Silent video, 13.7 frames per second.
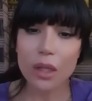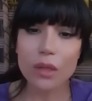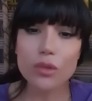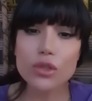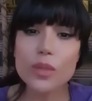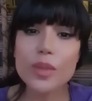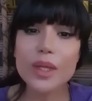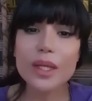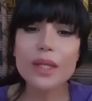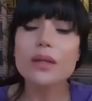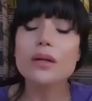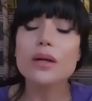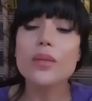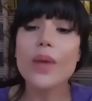Лучше
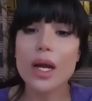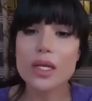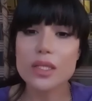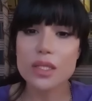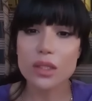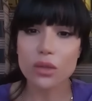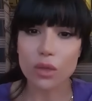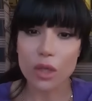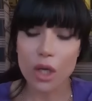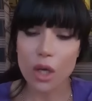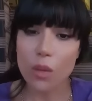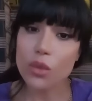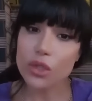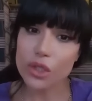беги к магазину.
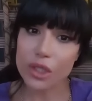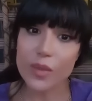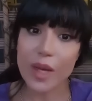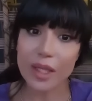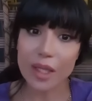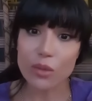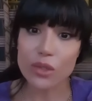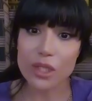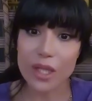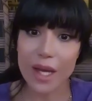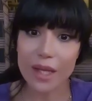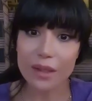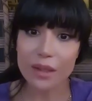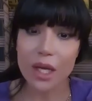Может, тебя там
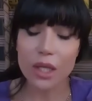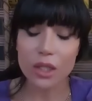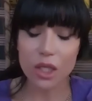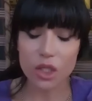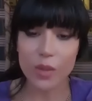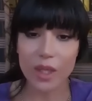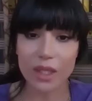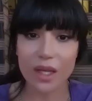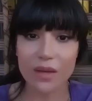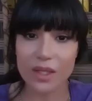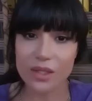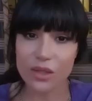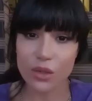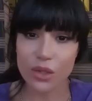узнает наш
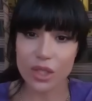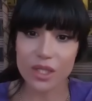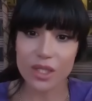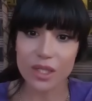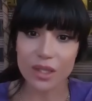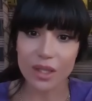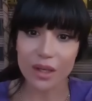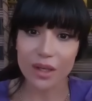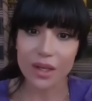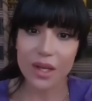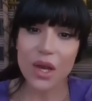продавец тетя Зина?»